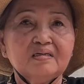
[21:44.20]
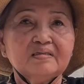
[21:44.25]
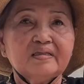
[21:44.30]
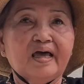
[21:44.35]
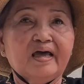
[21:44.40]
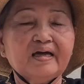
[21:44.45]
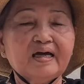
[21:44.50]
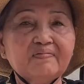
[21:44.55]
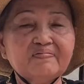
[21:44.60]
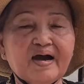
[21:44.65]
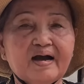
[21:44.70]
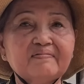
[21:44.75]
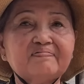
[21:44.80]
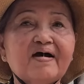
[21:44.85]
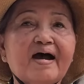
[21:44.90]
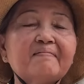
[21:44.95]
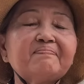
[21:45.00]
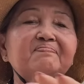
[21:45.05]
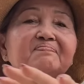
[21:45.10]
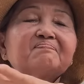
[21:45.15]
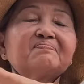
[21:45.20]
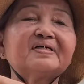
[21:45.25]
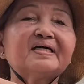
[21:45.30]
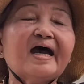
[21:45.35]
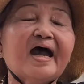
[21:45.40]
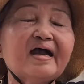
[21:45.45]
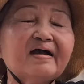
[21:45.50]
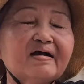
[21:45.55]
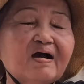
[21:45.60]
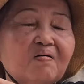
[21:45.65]
thì cái Phật pháp
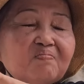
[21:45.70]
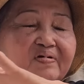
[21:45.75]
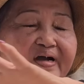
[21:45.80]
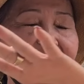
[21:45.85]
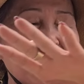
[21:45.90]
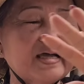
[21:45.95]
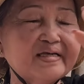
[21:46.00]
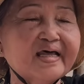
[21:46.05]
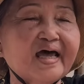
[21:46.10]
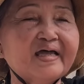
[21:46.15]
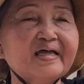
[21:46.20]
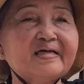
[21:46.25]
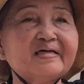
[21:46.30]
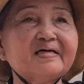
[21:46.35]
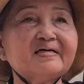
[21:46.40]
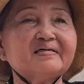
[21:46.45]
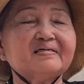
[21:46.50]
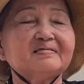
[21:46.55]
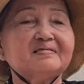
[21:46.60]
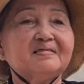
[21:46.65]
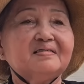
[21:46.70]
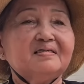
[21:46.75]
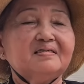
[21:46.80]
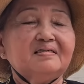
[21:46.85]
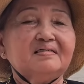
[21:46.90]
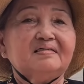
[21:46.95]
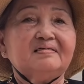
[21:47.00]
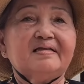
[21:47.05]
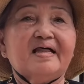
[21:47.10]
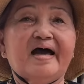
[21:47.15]
các ông ngày nay á
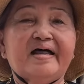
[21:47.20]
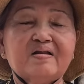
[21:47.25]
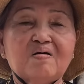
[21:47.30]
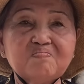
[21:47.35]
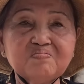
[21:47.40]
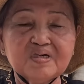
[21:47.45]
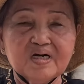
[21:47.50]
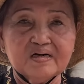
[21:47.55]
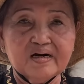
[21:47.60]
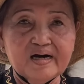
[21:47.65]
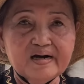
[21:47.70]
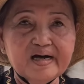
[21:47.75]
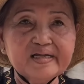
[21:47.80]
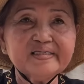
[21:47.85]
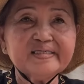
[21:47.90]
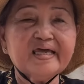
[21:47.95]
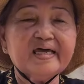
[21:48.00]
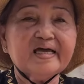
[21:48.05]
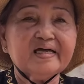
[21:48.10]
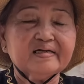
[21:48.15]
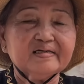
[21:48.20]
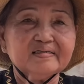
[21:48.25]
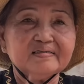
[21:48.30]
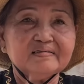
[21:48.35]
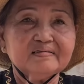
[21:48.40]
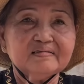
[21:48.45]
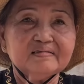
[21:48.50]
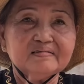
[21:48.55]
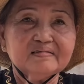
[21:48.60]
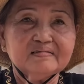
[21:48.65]
là đóng cửa hết nha
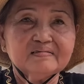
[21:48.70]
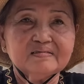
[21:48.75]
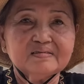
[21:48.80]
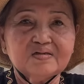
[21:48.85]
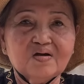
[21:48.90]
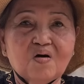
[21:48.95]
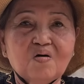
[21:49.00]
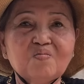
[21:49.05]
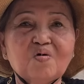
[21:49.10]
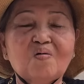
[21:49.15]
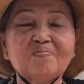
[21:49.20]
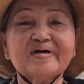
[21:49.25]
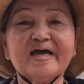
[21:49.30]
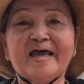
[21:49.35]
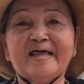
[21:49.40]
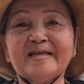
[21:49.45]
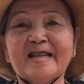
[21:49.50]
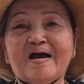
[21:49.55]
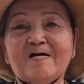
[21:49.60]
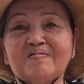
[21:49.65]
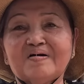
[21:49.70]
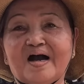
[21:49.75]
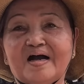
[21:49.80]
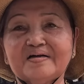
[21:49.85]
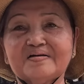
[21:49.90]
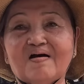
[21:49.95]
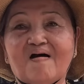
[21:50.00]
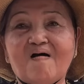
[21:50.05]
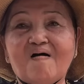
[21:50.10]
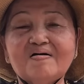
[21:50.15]
rồi một ngày nào
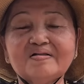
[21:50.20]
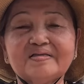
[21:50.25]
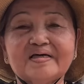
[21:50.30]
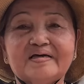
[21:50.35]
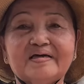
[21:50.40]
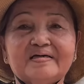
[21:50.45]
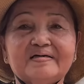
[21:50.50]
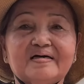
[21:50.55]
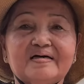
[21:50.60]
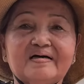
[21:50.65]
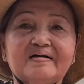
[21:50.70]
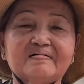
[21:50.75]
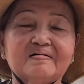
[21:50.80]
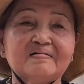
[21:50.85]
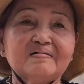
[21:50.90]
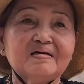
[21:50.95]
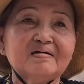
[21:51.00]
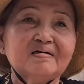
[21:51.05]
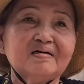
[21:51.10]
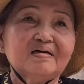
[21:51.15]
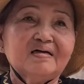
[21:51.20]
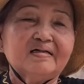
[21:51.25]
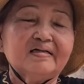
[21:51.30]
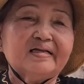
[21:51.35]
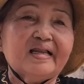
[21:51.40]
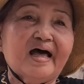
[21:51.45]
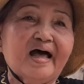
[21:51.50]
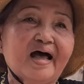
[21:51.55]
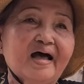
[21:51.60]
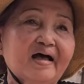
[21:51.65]
gần đó thì á,
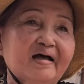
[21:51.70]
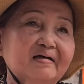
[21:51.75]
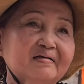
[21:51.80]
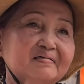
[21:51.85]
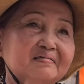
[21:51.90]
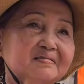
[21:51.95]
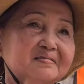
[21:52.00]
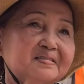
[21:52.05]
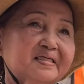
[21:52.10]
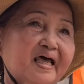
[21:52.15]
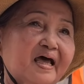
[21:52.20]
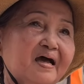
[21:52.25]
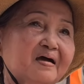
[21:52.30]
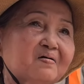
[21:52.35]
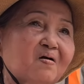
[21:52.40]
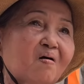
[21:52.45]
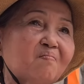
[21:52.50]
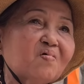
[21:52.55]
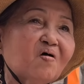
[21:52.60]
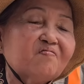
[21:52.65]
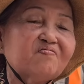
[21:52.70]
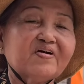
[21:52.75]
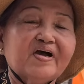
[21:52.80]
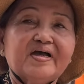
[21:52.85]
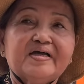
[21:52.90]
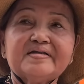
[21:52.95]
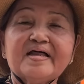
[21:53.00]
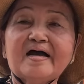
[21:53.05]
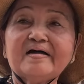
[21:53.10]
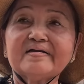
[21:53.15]
là sẽ có một
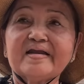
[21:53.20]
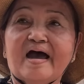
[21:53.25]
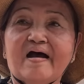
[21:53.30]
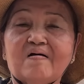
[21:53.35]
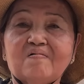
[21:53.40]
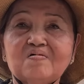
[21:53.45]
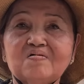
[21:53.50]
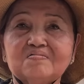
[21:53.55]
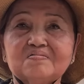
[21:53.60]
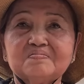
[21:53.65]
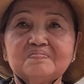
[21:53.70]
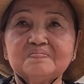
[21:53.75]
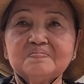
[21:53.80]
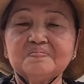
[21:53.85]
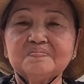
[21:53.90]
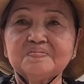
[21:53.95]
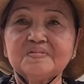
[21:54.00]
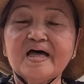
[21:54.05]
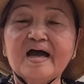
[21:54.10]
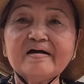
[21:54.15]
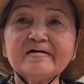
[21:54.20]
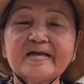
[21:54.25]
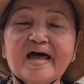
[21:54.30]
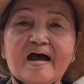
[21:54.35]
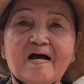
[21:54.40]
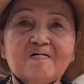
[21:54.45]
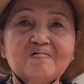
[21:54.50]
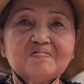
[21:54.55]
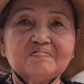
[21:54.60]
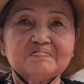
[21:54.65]
vị đắc đạo đắc
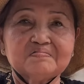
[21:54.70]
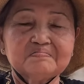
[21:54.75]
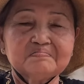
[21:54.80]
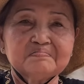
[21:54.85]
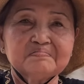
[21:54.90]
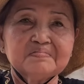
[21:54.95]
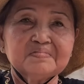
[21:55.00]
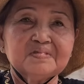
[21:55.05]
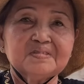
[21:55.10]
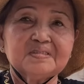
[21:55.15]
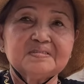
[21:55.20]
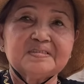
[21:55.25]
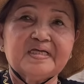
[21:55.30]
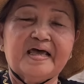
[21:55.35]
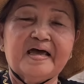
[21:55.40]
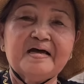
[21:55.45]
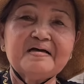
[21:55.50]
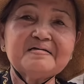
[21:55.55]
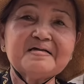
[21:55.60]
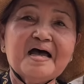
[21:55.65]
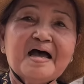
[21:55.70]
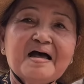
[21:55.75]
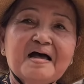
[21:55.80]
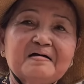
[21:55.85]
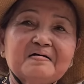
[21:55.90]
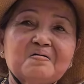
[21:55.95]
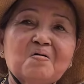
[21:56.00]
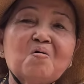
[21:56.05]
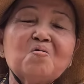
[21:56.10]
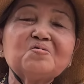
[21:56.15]
đạo sẽ
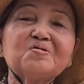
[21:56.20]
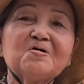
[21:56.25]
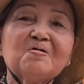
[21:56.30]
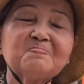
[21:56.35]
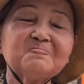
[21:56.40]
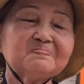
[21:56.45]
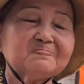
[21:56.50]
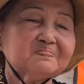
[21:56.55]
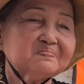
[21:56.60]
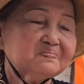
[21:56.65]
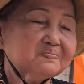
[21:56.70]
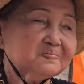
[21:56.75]
ra cứu chúng